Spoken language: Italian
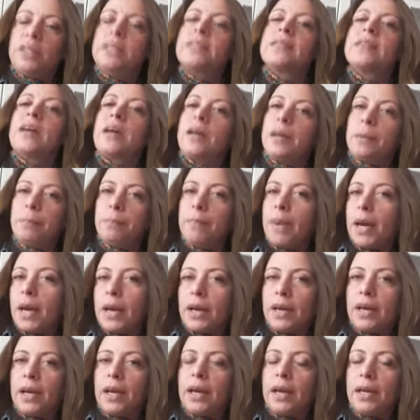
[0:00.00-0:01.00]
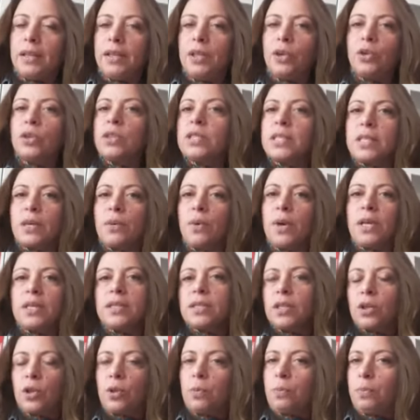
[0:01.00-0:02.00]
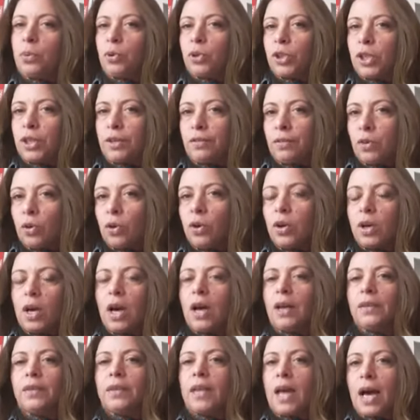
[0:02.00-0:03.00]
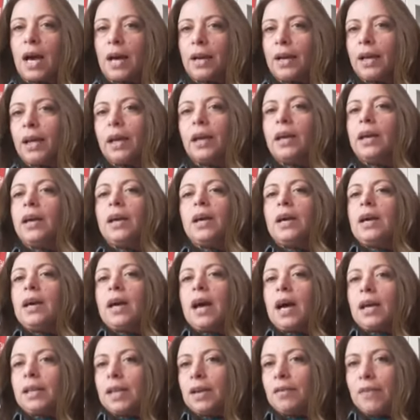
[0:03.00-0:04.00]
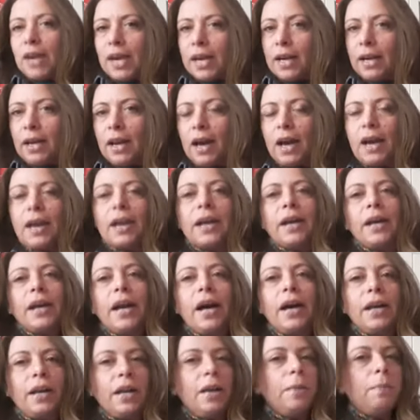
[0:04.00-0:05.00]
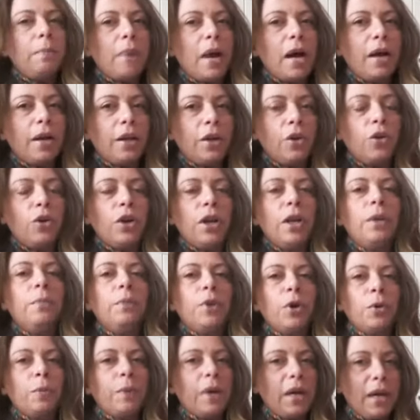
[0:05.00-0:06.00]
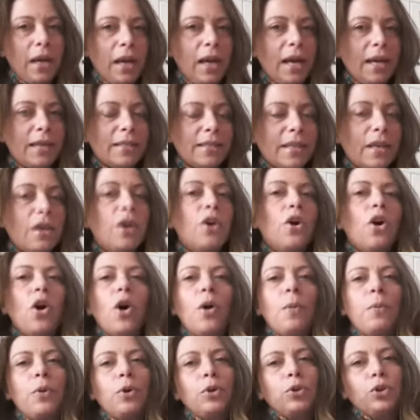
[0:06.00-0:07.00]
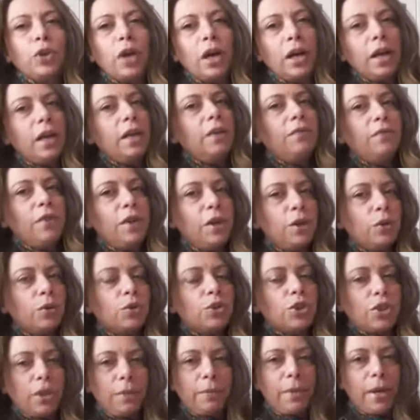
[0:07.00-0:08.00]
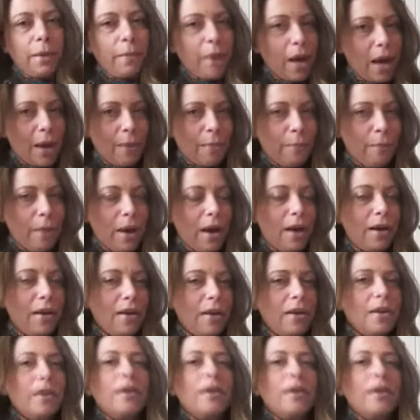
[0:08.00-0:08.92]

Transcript: di stare bene e di conseguenza non potevo andare ad Avella e creare il panico nel mio paese o portare il virus a mia mamma.